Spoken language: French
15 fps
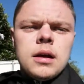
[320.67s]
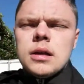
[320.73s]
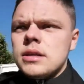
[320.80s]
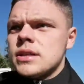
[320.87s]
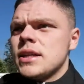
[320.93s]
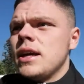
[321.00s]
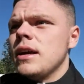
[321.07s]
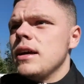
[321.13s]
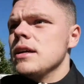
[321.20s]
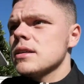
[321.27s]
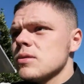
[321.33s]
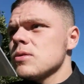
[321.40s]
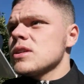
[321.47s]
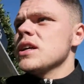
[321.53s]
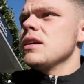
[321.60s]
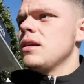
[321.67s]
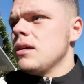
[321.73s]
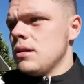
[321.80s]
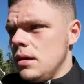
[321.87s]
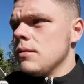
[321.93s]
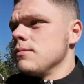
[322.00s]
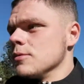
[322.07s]
Ce qui est essentiel.
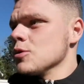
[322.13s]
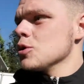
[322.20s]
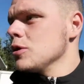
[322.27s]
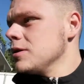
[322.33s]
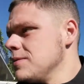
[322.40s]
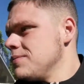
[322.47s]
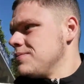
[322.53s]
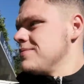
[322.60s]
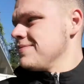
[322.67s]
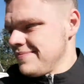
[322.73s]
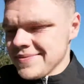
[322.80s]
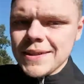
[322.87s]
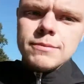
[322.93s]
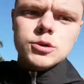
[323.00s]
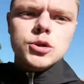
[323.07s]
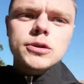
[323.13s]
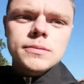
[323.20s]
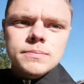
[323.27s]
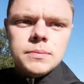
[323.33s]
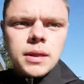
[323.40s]
Bonjour.